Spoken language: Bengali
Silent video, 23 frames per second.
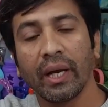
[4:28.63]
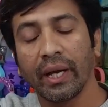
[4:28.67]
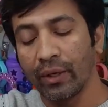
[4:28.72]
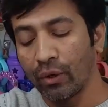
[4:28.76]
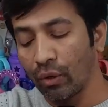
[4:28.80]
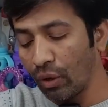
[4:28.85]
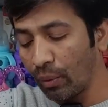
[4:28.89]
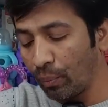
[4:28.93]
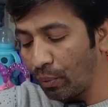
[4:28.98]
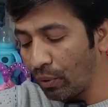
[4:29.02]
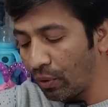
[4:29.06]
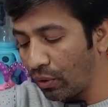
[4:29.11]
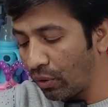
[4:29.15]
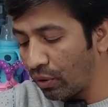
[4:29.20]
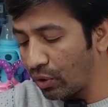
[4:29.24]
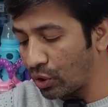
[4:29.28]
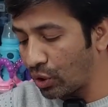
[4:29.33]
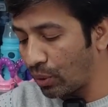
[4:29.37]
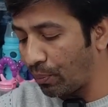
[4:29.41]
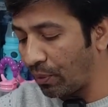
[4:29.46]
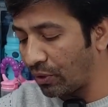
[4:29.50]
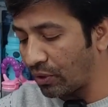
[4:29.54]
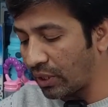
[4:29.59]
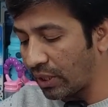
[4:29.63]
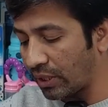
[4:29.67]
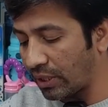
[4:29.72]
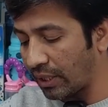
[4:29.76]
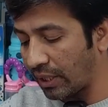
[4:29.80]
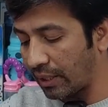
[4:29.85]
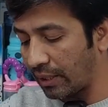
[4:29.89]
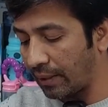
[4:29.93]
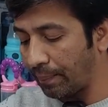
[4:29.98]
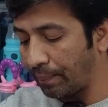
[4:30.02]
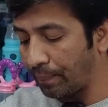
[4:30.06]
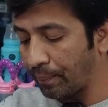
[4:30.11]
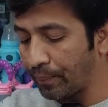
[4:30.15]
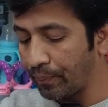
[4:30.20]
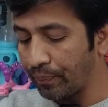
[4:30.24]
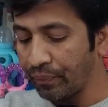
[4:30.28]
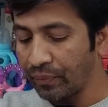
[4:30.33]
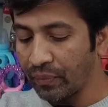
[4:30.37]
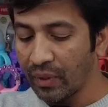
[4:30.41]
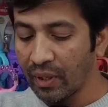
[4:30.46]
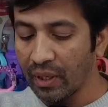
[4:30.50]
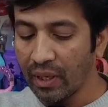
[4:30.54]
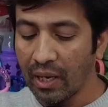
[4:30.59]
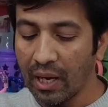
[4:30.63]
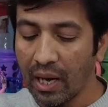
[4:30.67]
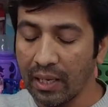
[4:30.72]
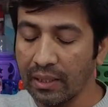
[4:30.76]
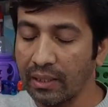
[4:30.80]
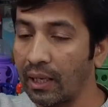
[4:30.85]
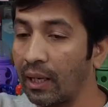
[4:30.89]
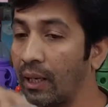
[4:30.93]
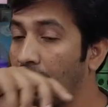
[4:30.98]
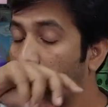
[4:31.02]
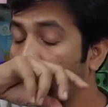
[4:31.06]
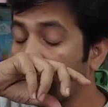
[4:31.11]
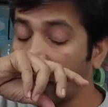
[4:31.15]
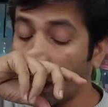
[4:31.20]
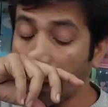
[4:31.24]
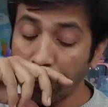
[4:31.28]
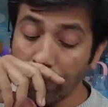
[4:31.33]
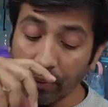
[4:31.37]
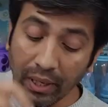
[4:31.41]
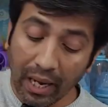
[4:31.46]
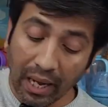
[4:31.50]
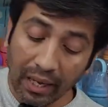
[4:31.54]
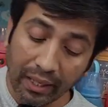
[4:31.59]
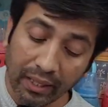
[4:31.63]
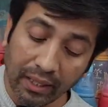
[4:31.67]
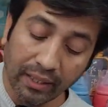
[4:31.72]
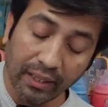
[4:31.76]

এটা হলো পনেরোশো পঞ্চাশ টাকা আচ্ছা আচ্ছা তারপর